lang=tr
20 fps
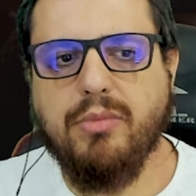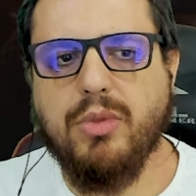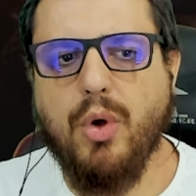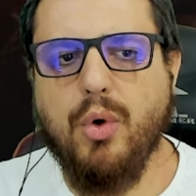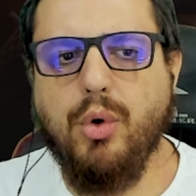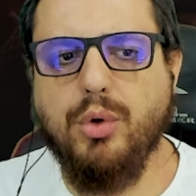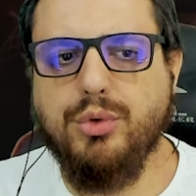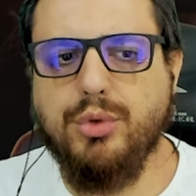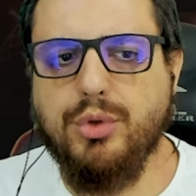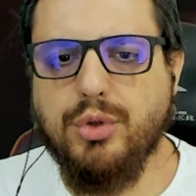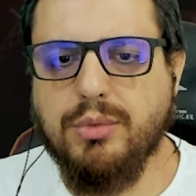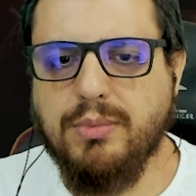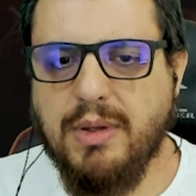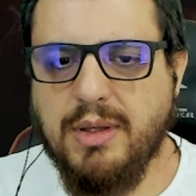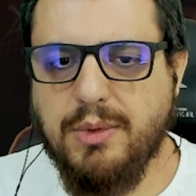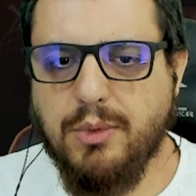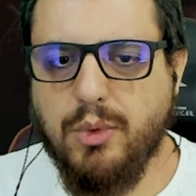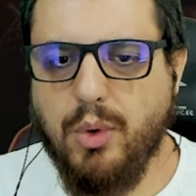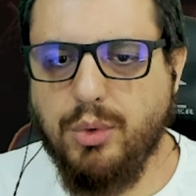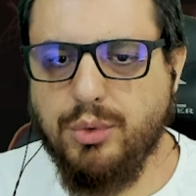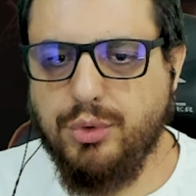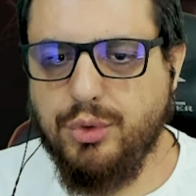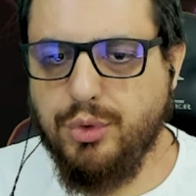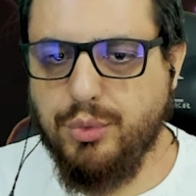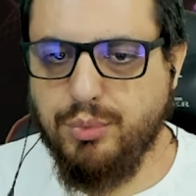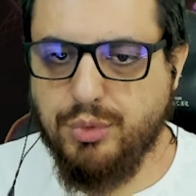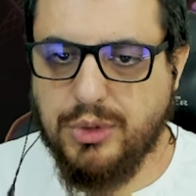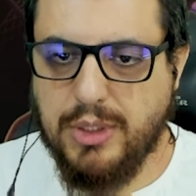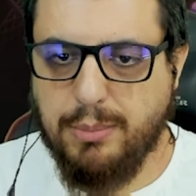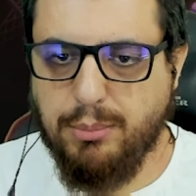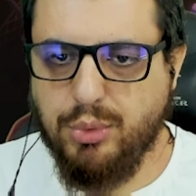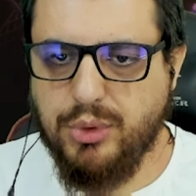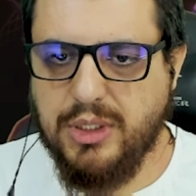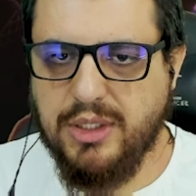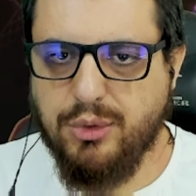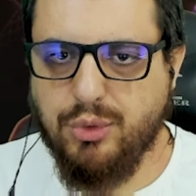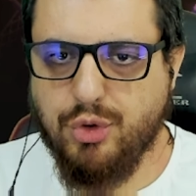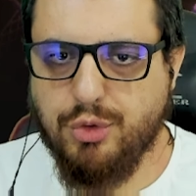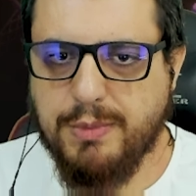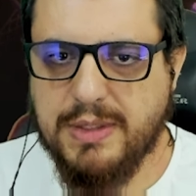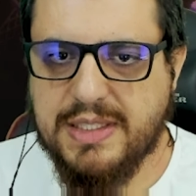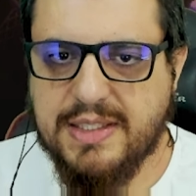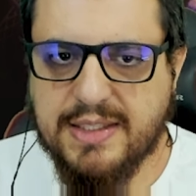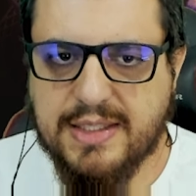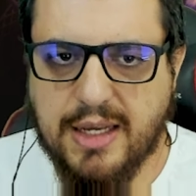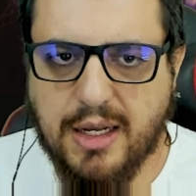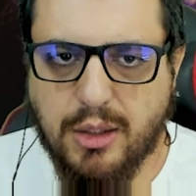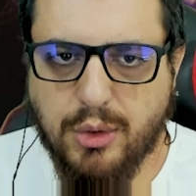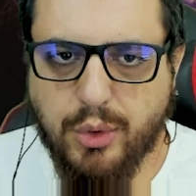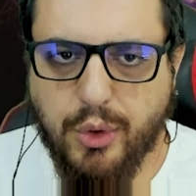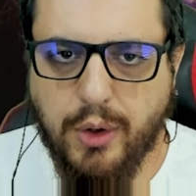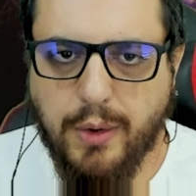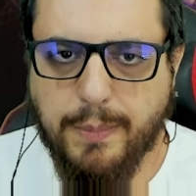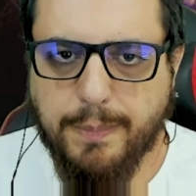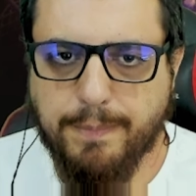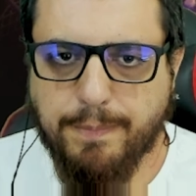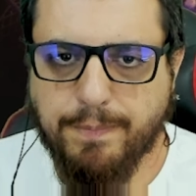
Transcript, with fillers: Öldürdükle, öldürdüğümüzden bunları düşmesini sağlıyor.